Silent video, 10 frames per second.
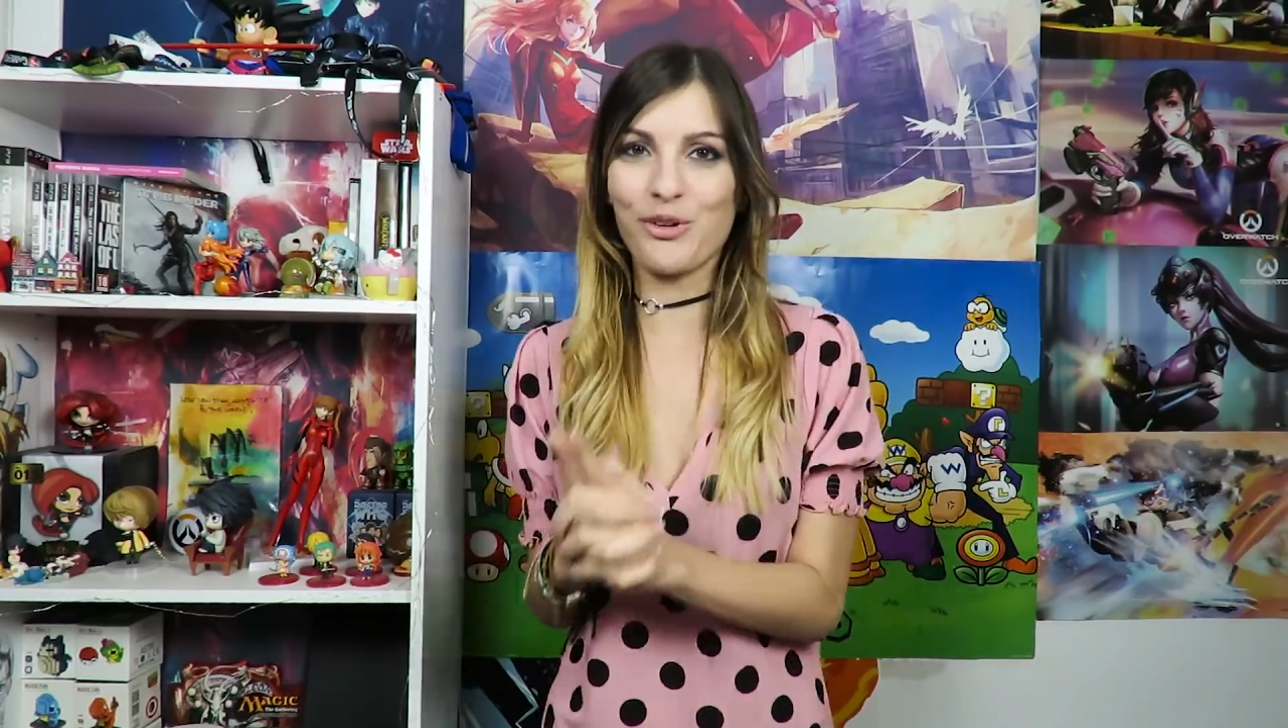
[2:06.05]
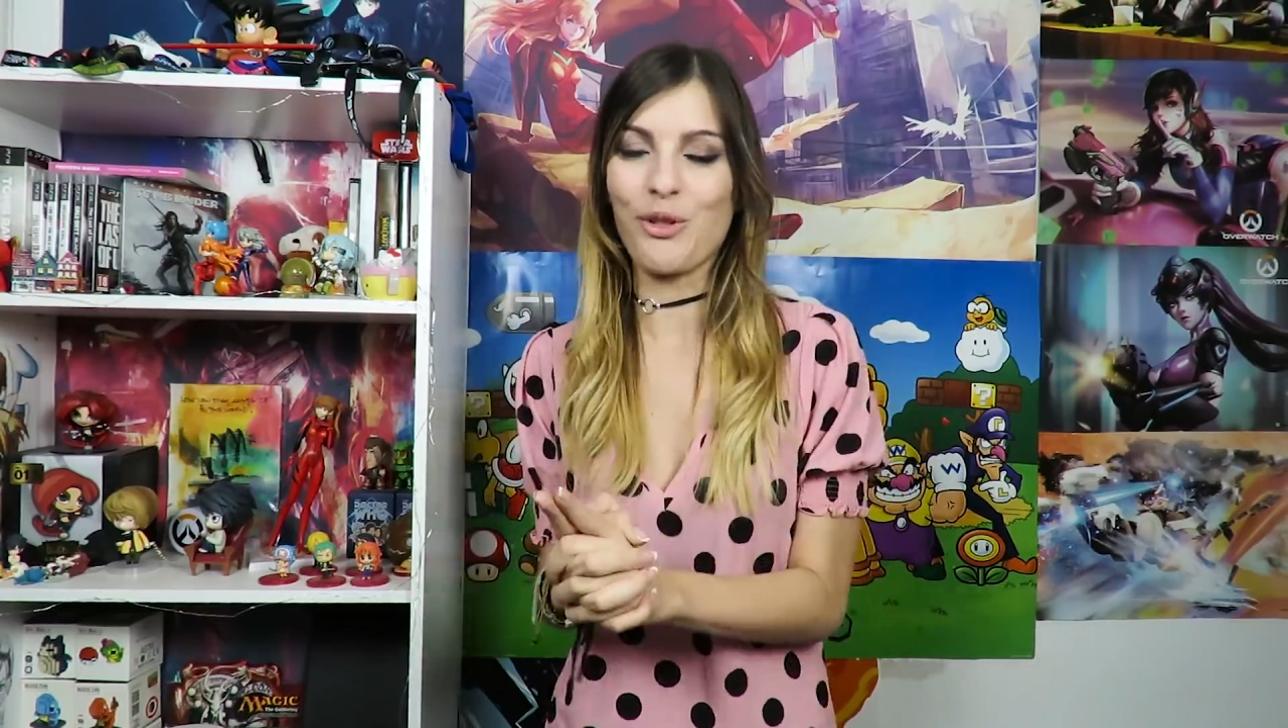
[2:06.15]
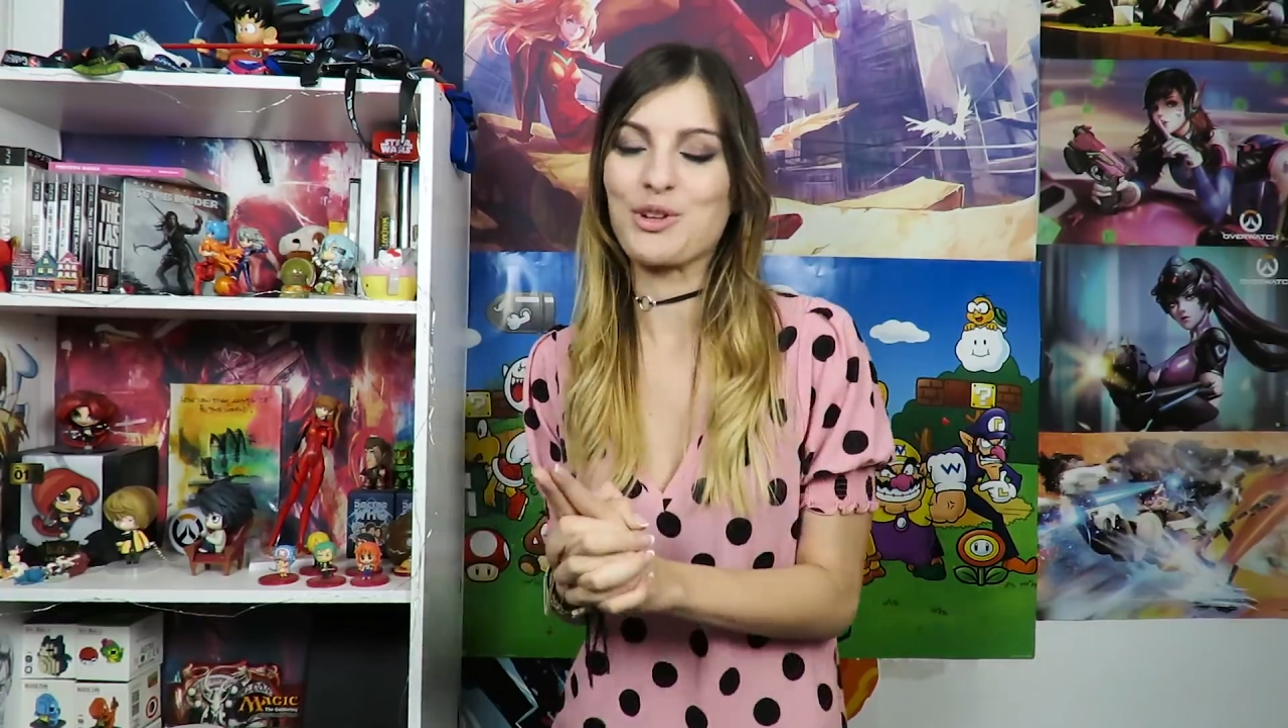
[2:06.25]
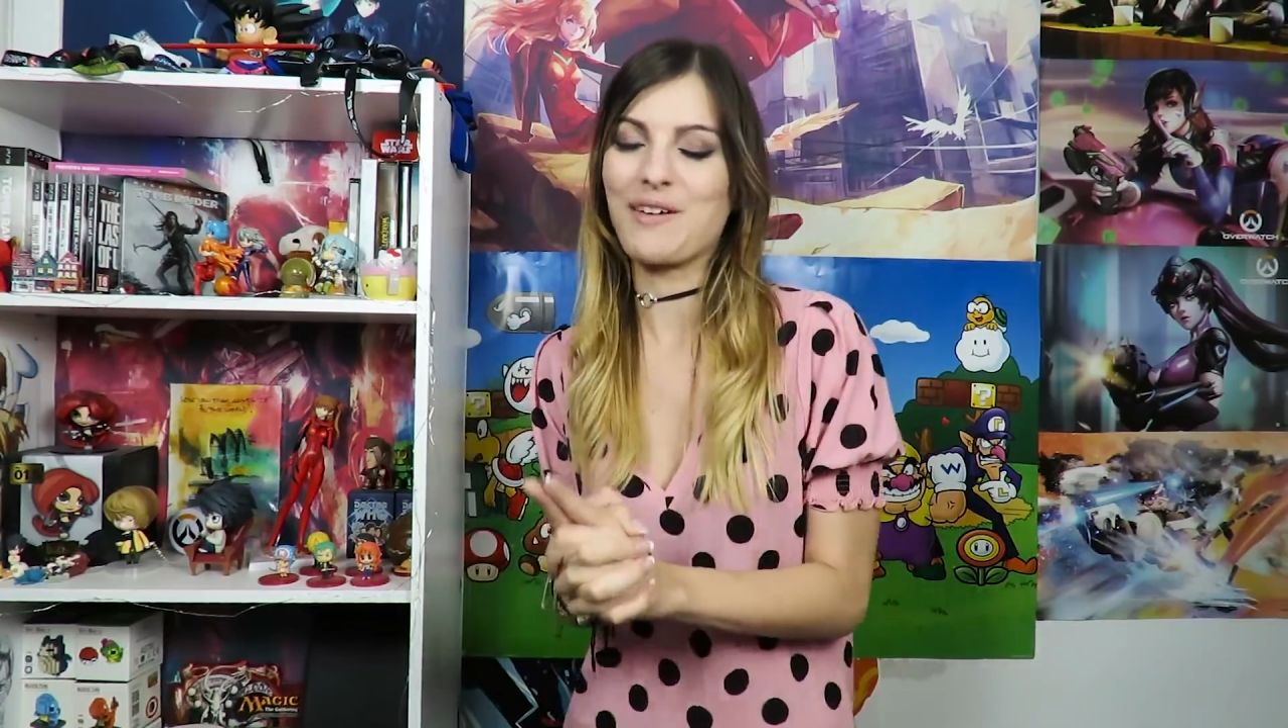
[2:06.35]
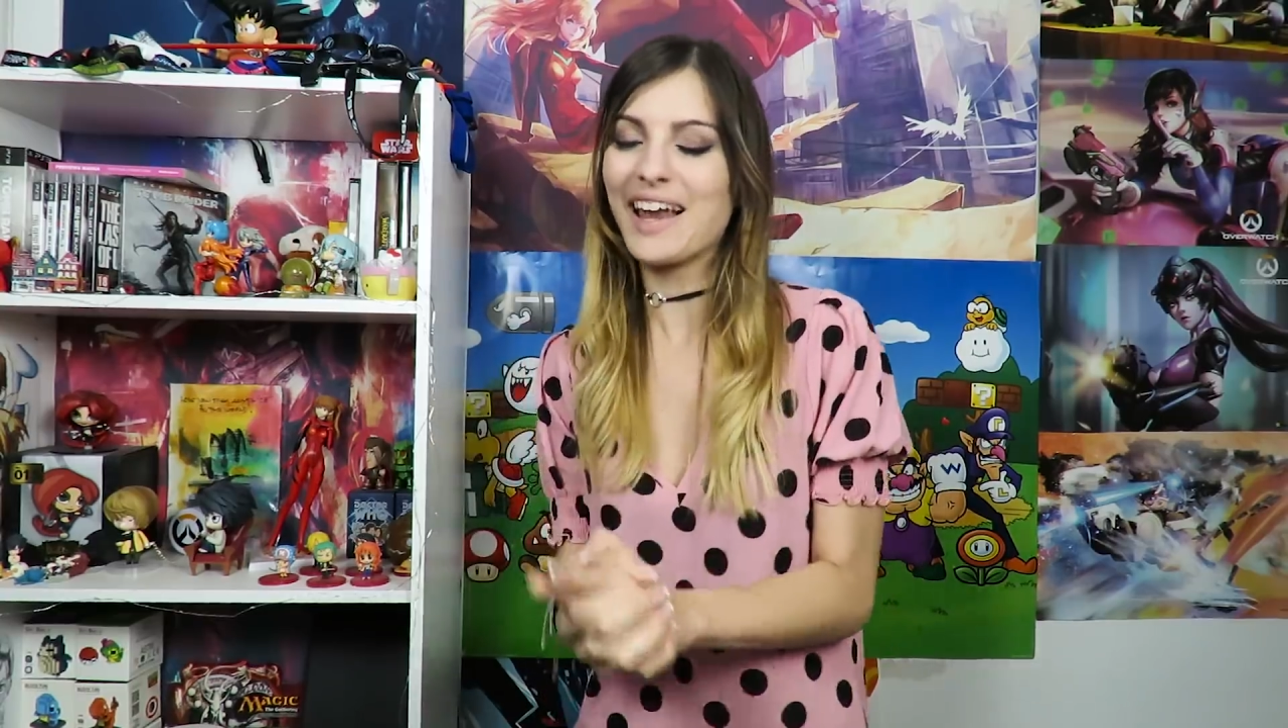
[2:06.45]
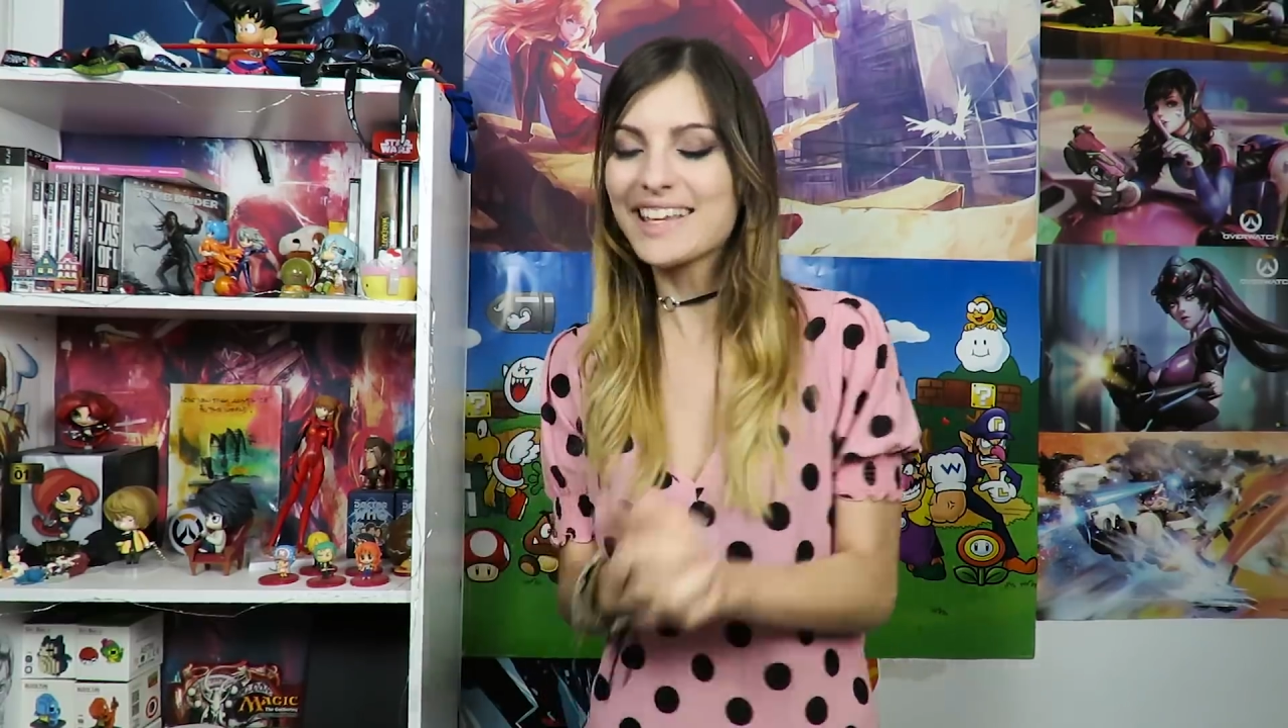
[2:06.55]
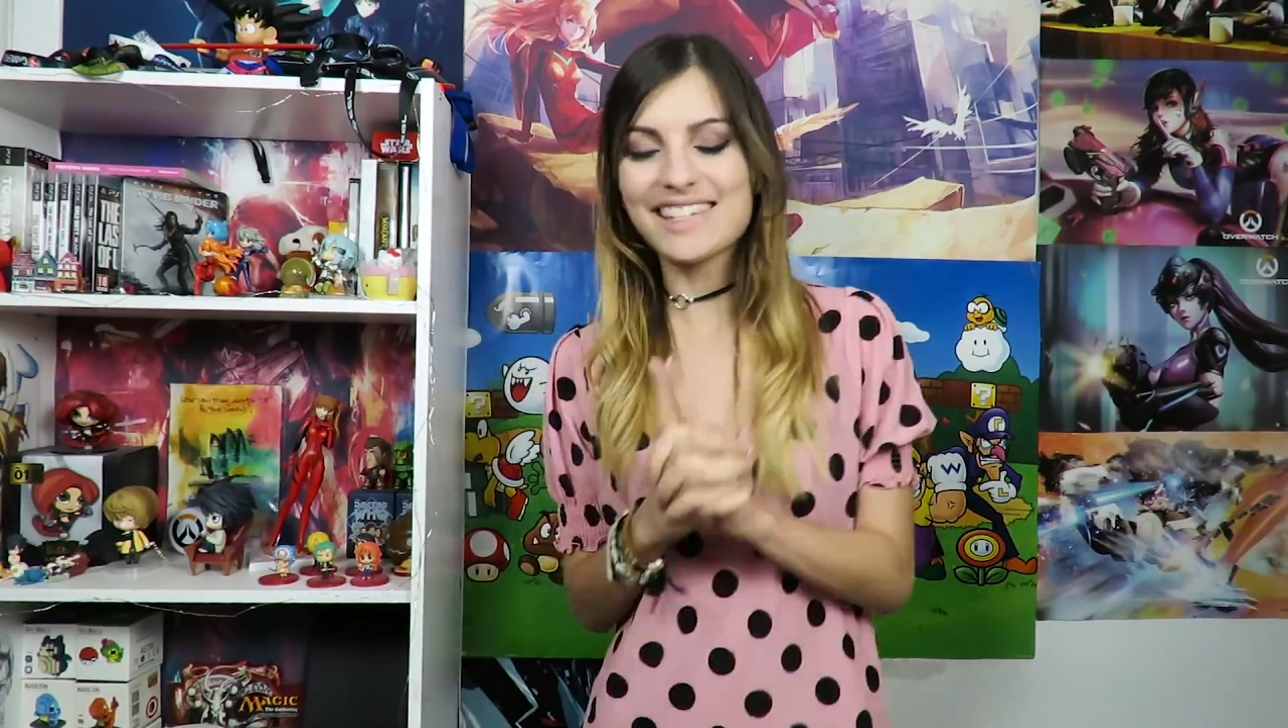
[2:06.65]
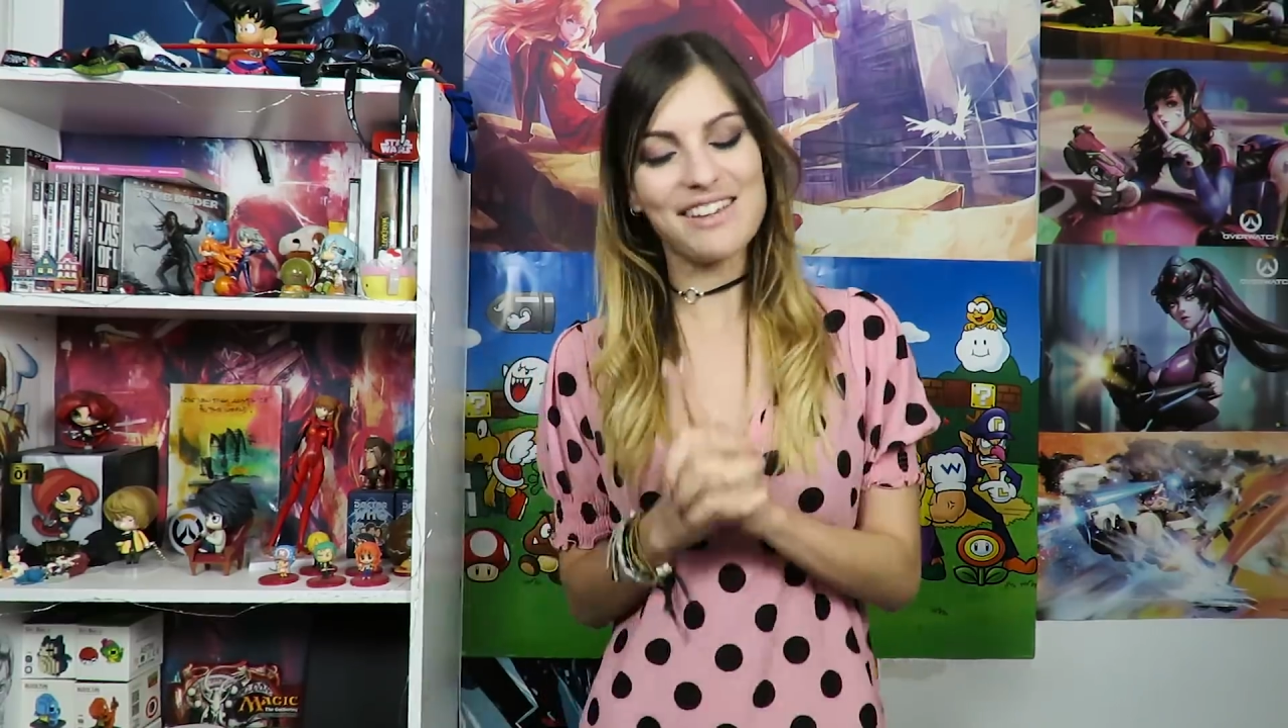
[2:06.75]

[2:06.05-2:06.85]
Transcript: todos, ¿vale?